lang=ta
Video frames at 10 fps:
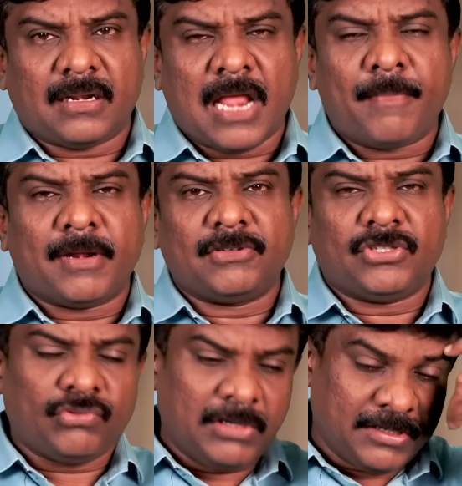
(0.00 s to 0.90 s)
ராமரை
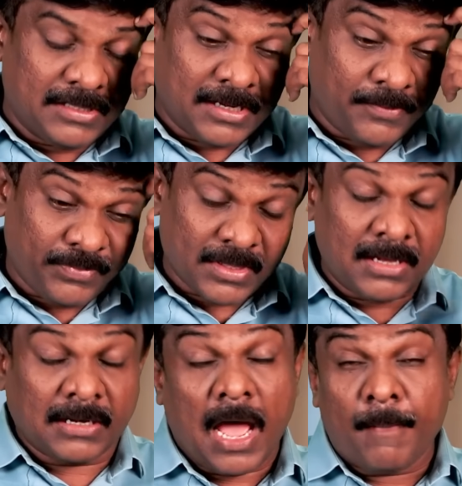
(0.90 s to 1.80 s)
வச்சு சொல்லிட்டு இருந்தார்
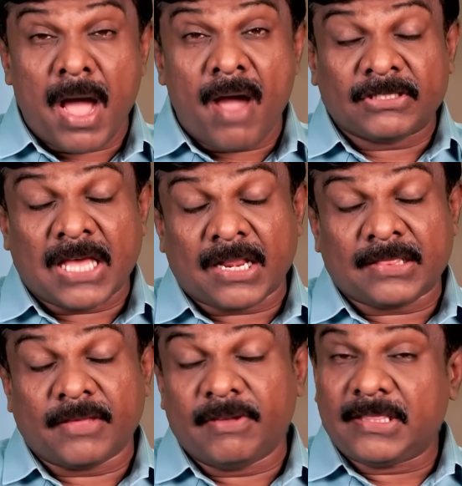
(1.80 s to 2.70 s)

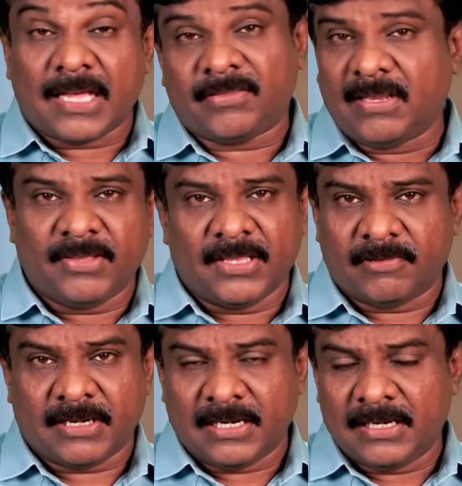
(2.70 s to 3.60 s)
ராமாவதாரத்தை வைத்து அரசியல்
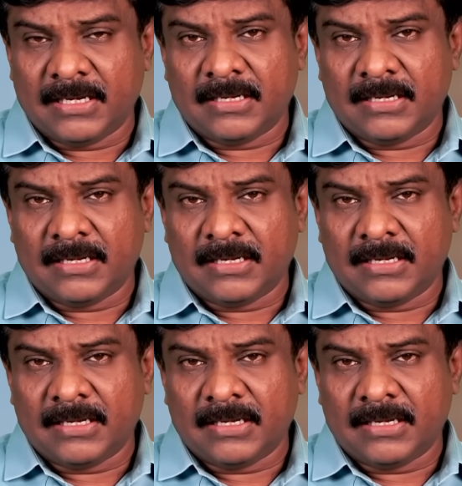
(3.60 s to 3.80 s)
செய்தவர்கள்